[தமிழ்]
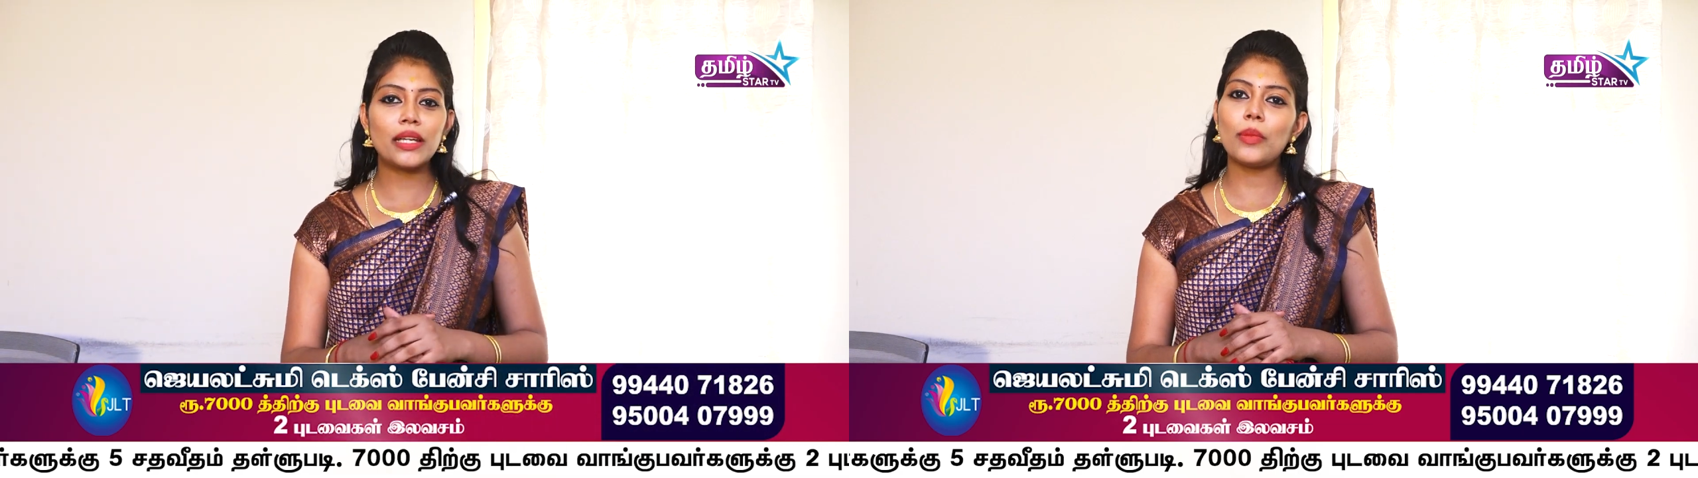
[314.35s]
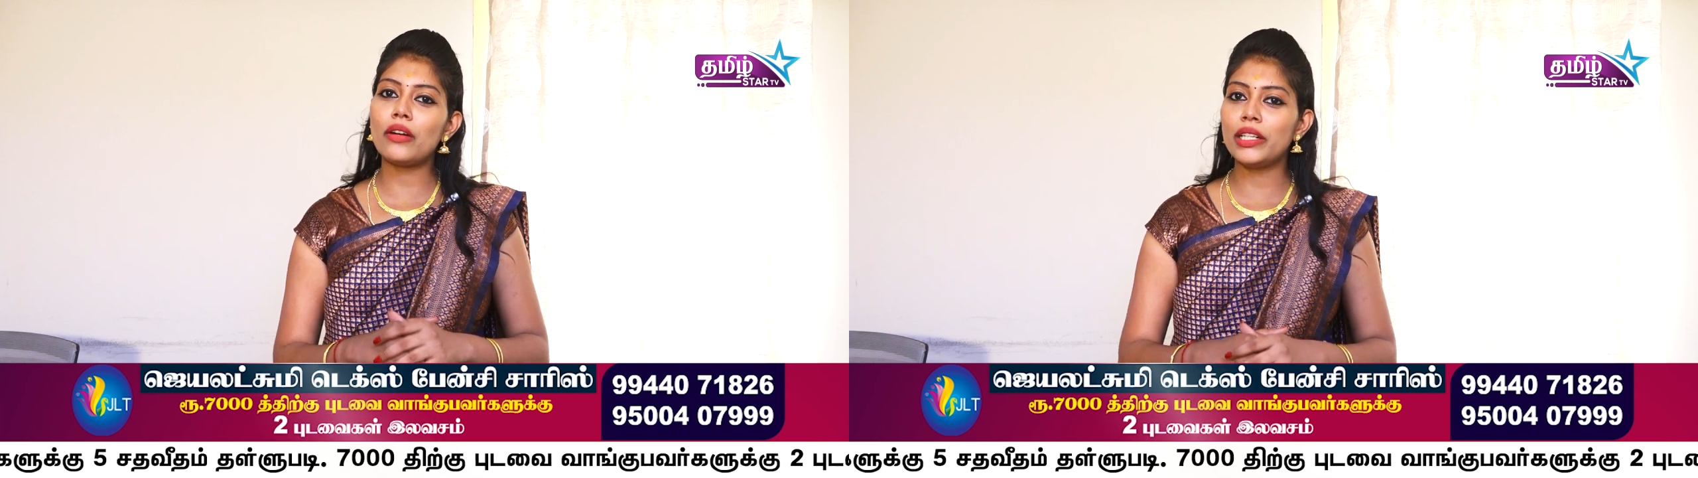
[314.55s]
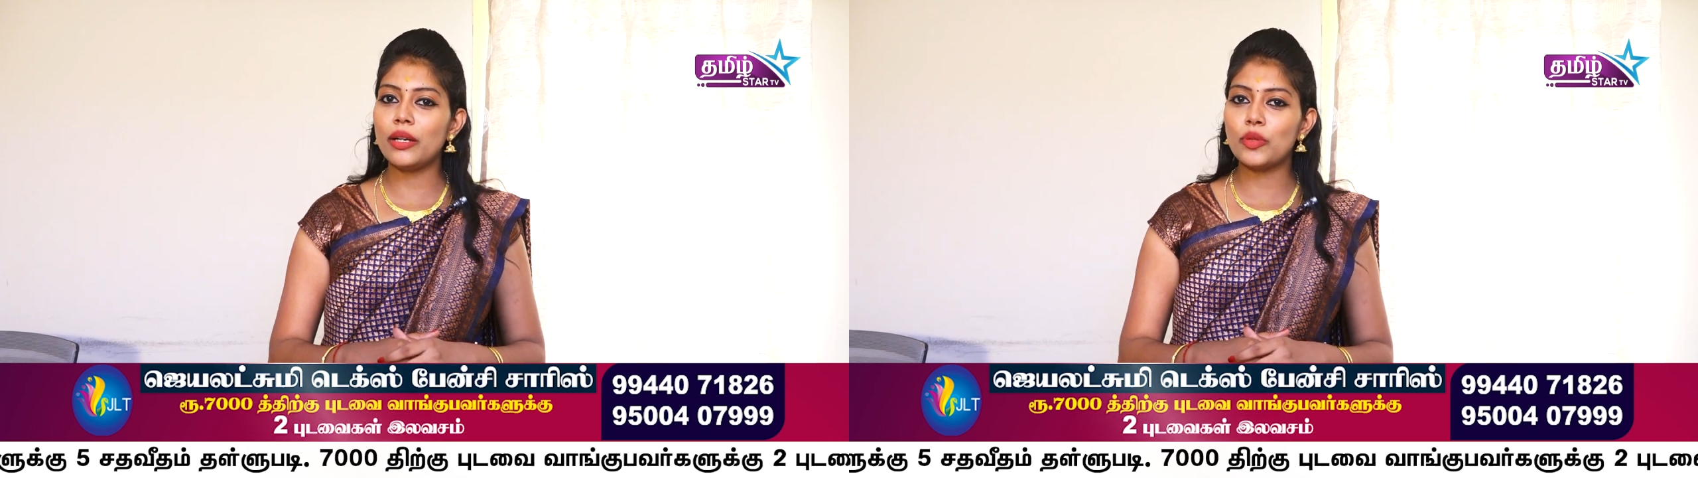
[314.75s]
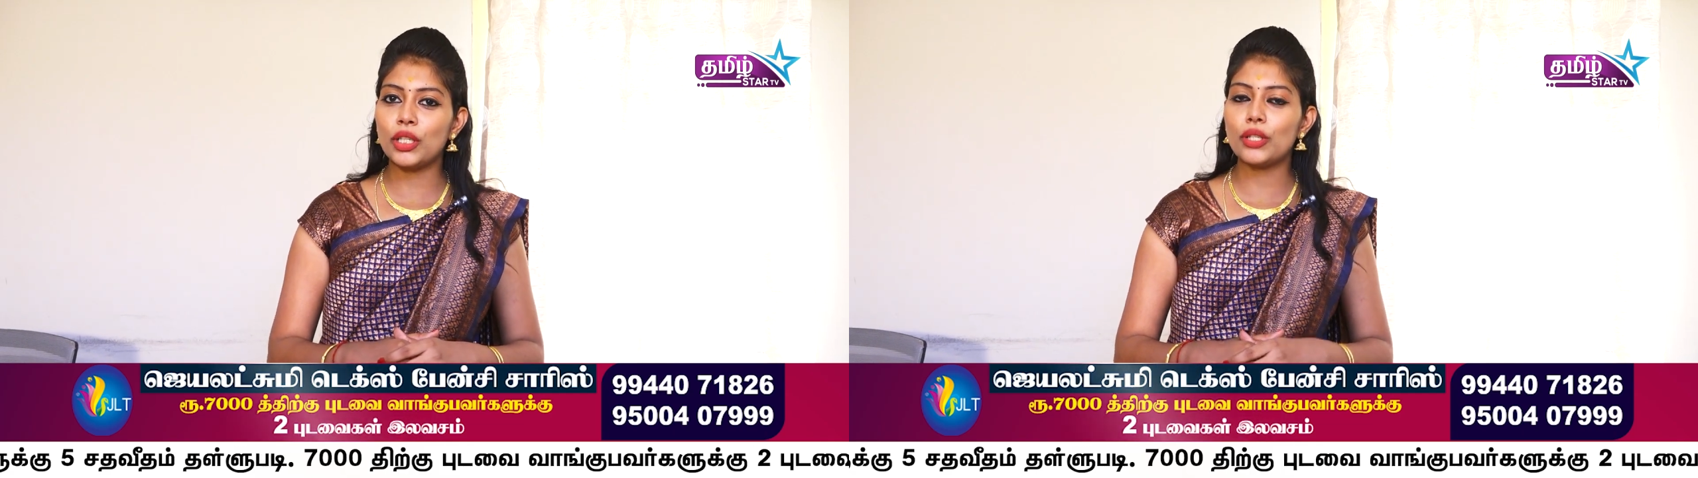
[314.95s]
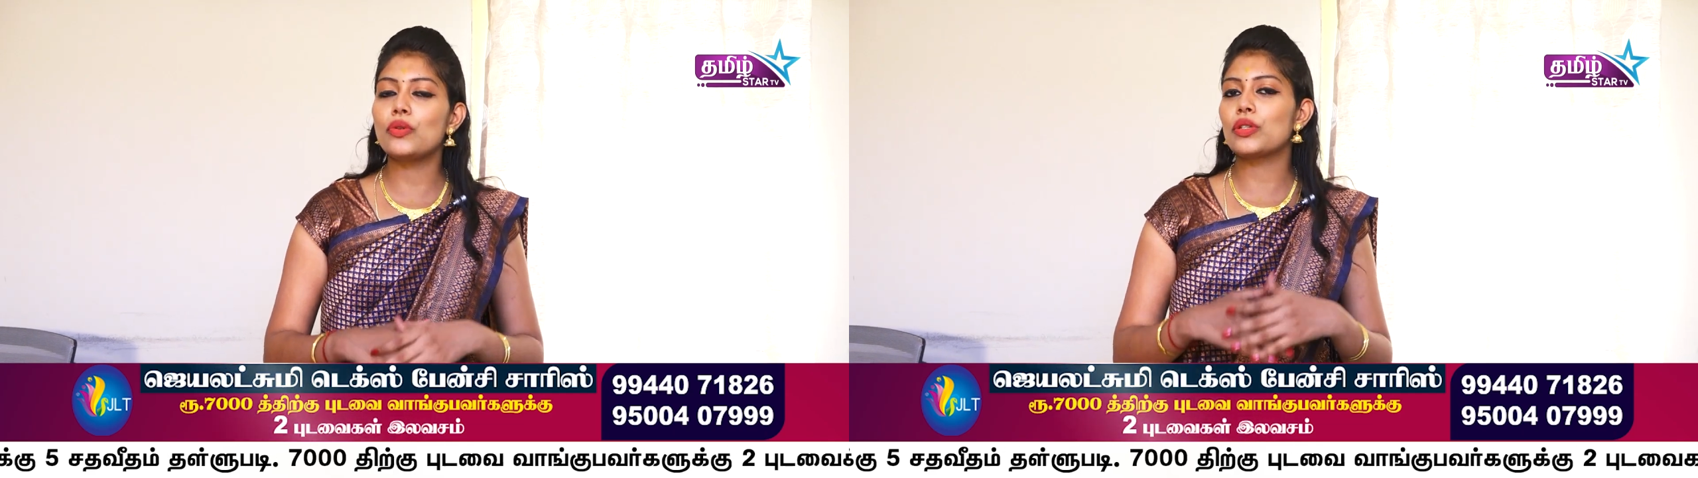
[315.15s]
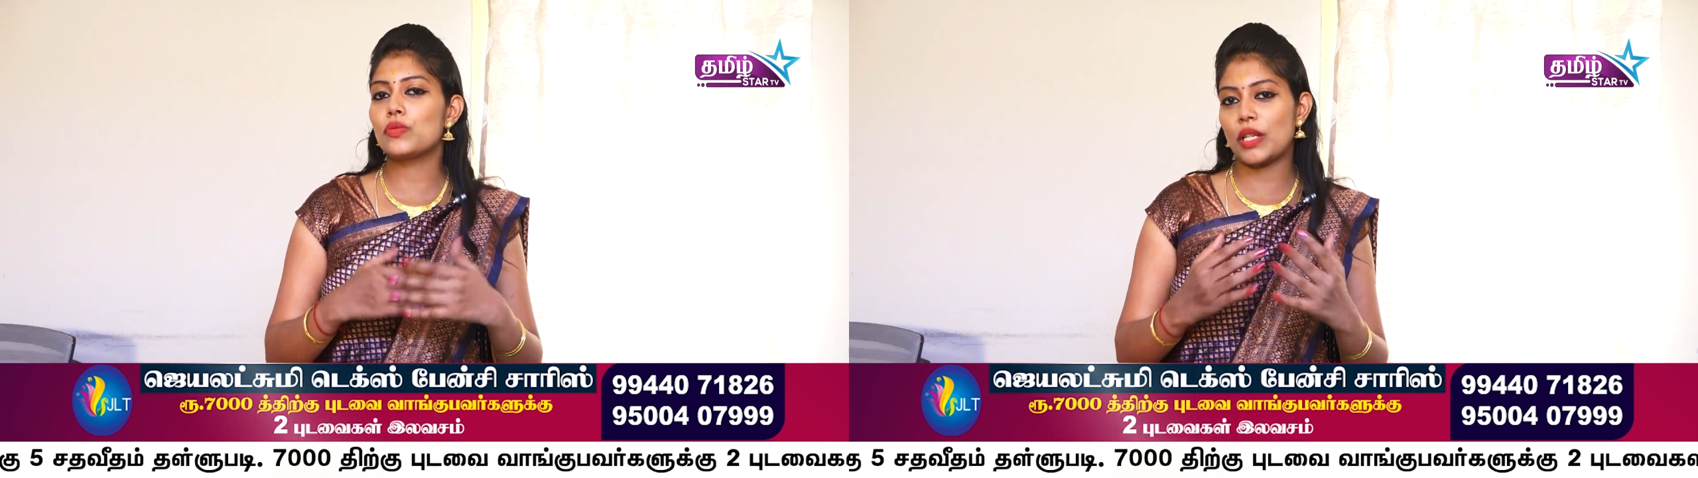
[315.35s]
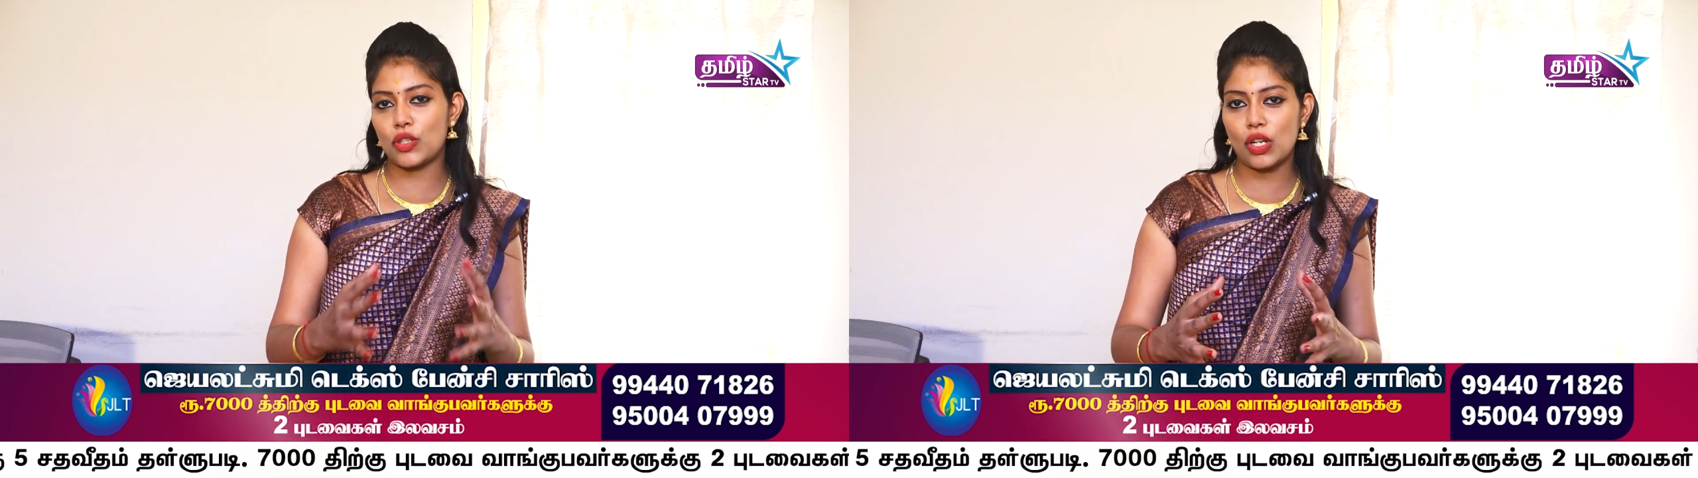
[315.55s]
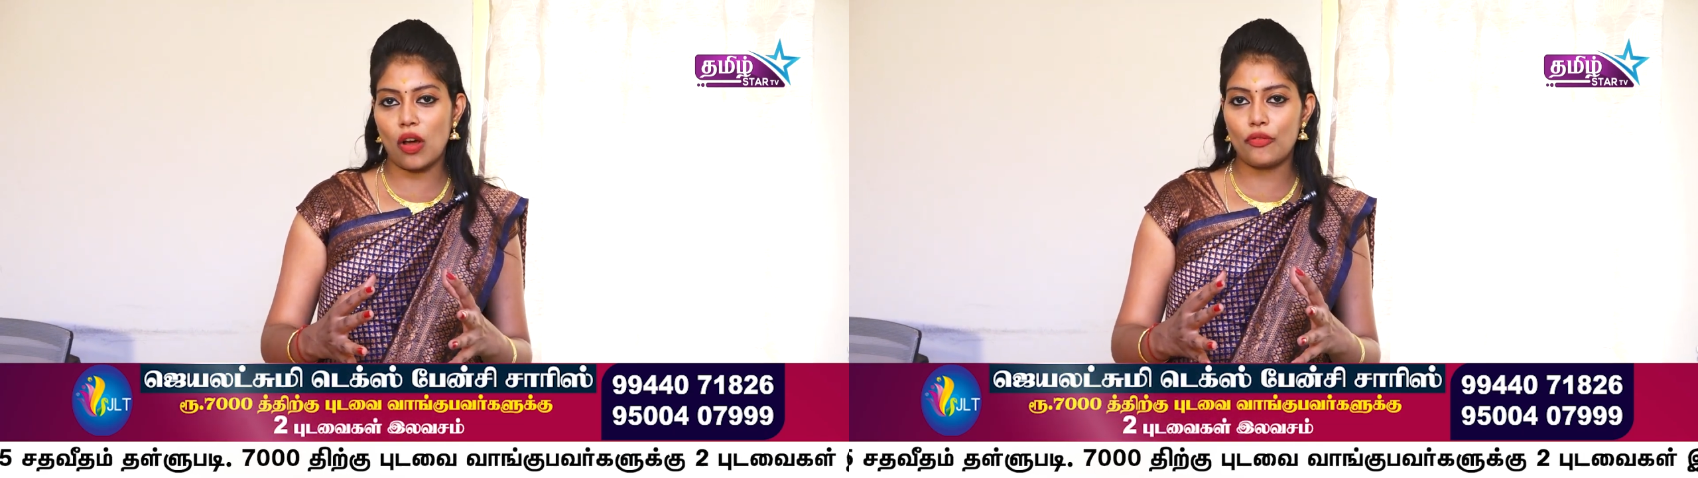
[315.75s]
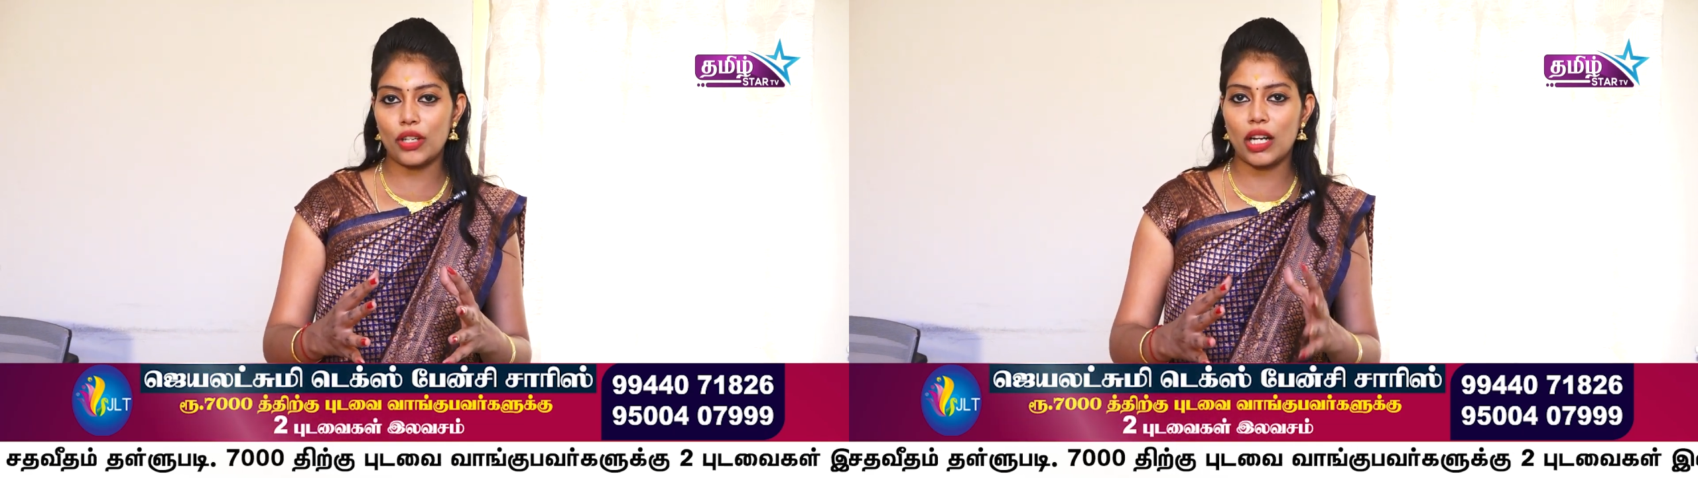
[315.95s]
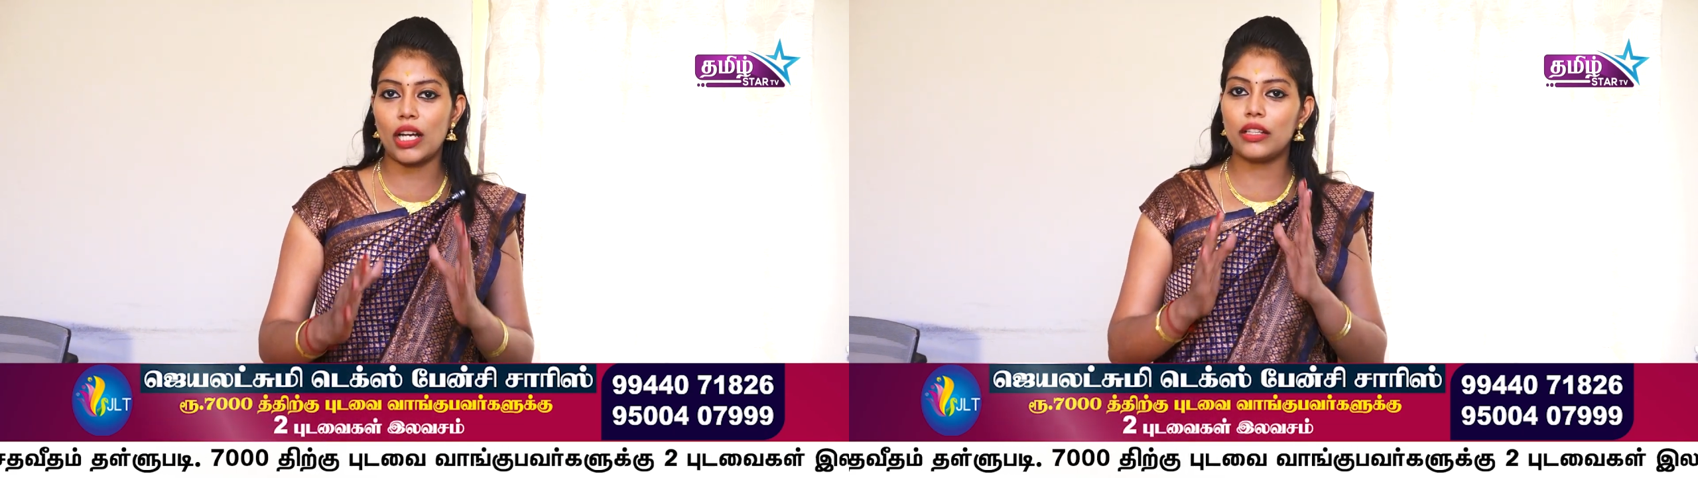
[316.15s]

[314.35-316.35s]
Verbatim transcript: தீபாவளியை முன்னிட்டு ஒரு ஸ்பெஷல் ஆஃபர்